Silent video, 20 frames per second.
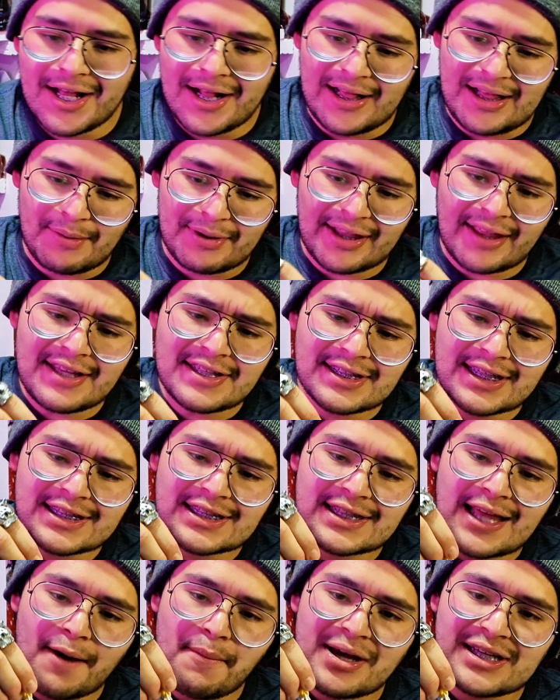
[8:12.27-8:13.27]
La verdad es que
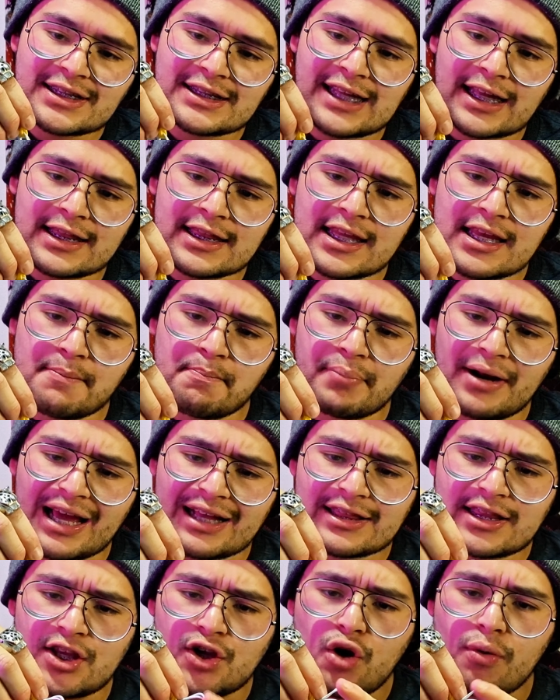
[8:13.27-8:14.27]
está bastante
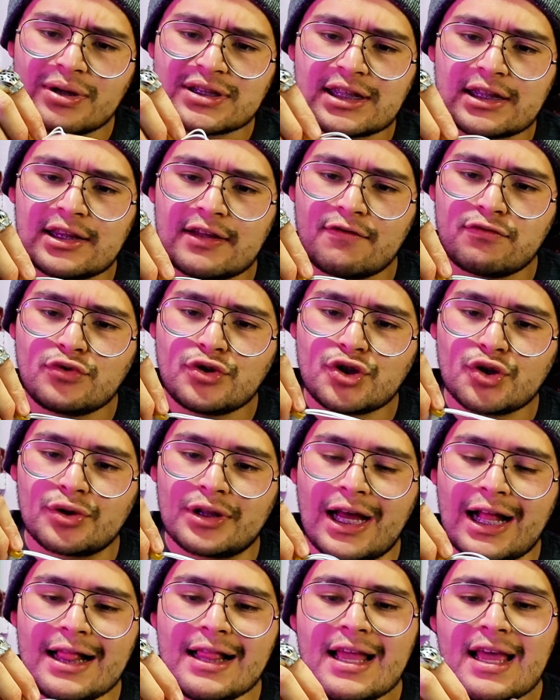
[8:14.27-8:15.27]
práctico, bastante
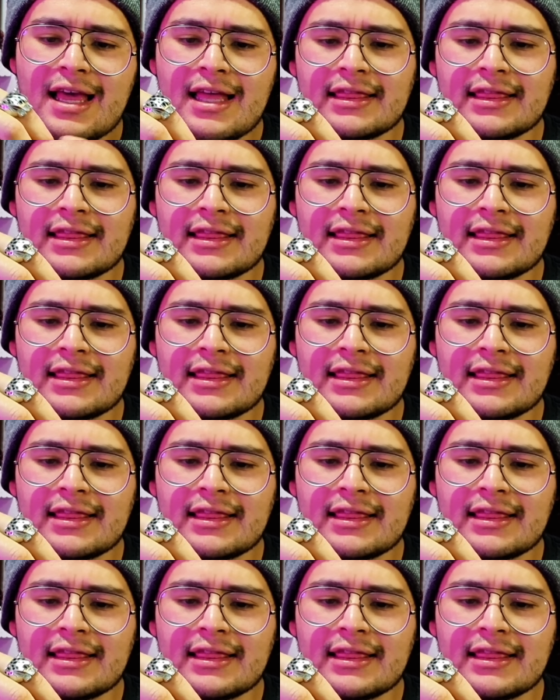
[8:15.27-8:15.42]
funcional.